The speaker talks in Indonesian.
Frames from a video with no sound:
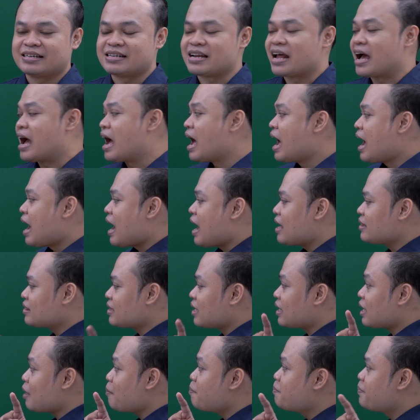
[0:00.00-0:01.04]
Nah,
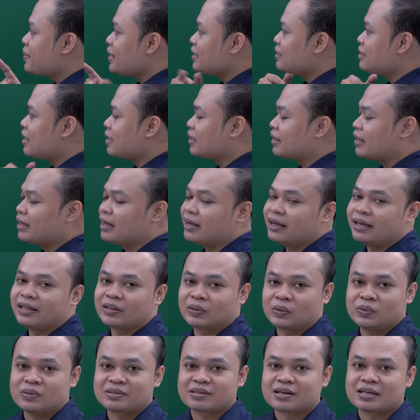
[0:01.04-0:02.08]
antara B dan E
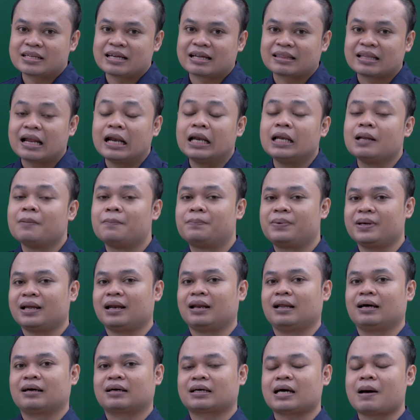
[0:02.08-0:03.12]
itu ternyata lebih
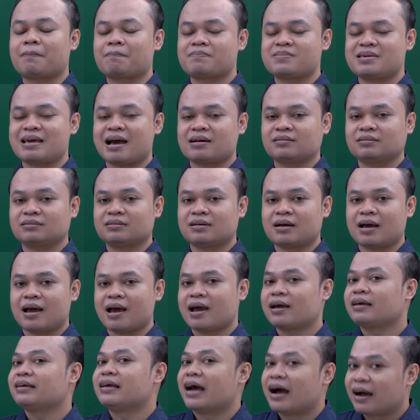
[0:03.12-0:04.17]
lengkap yang
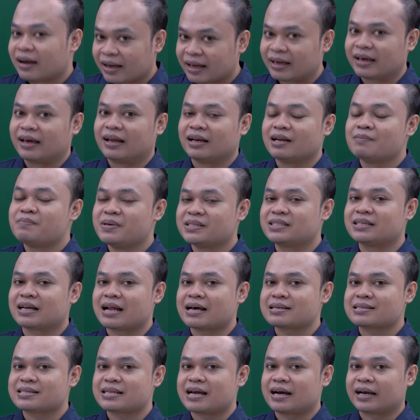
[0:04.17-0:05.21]
yang E, lebih
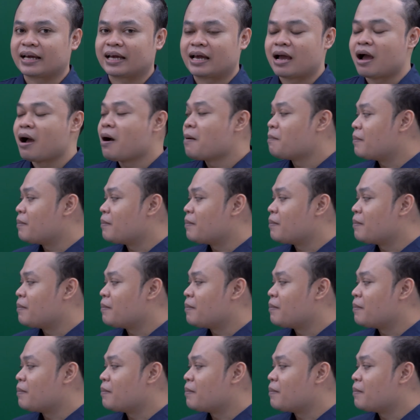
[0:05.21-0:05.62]
jelas yang E.